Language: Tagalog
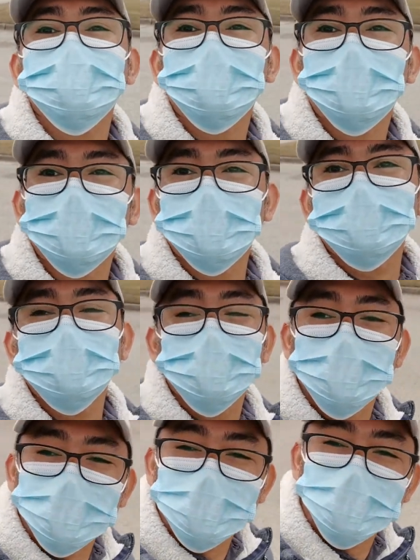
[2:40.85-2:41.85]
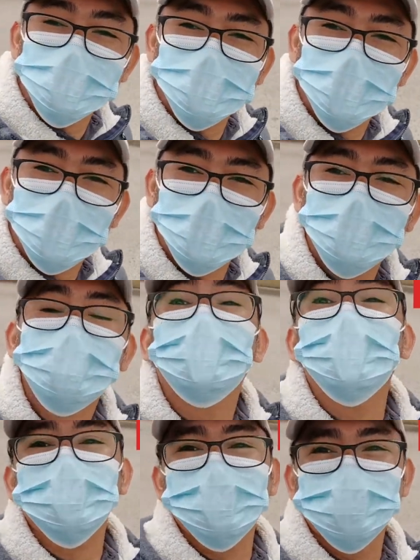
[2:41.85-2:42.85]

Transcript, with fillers: Mart. Drug Mart.